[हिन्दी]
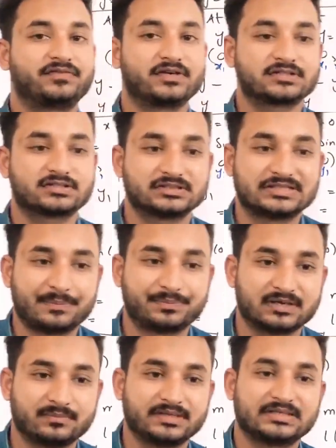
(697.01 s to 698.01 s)
फर्स्ट
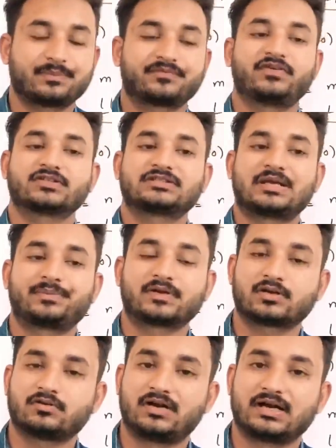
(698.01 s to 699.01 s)
चैप्टर में जब फर्स्ट
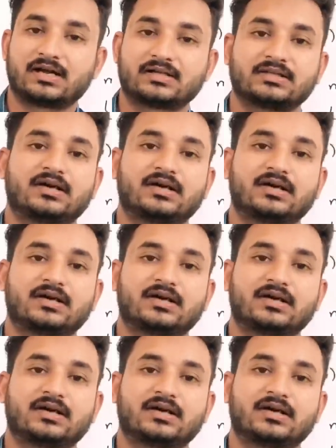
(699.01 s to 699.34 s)
चैप्टर करवा रहा